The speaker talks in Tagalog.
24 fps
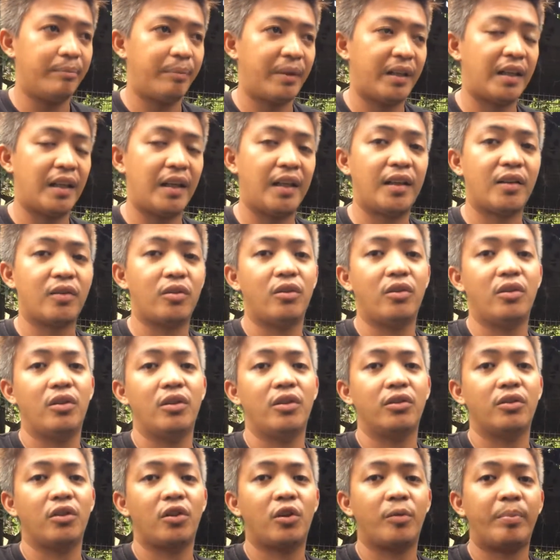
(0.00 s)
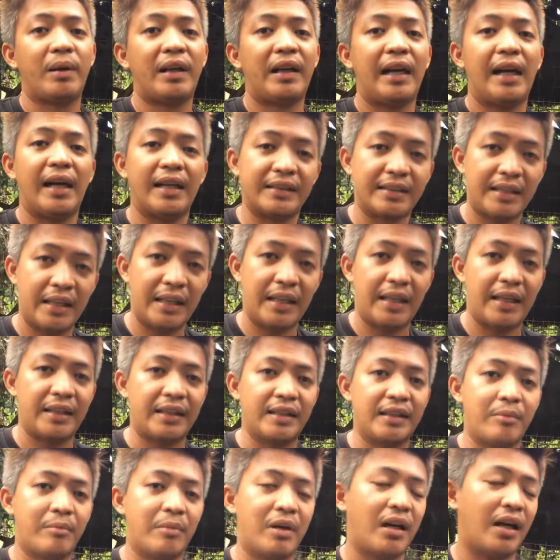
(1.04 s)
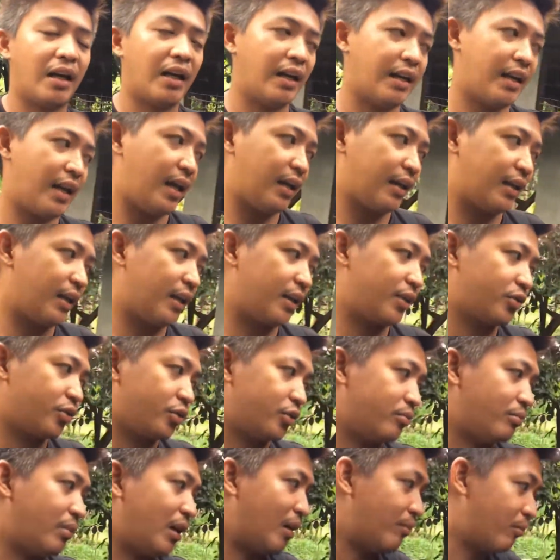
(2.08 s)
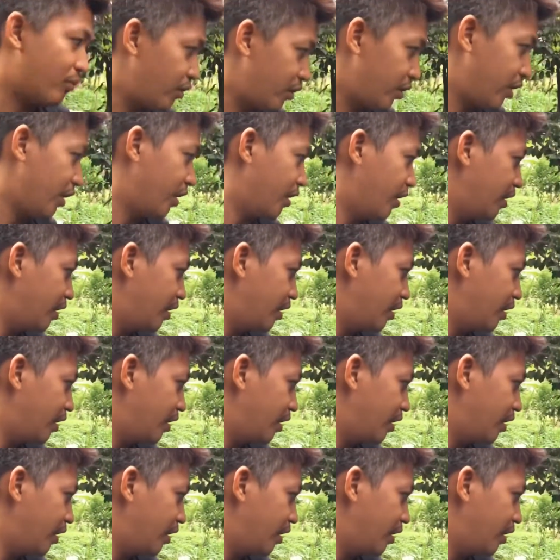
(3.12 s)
pagkakaroon or pagkakasakit ng mga alaga niyong baboy.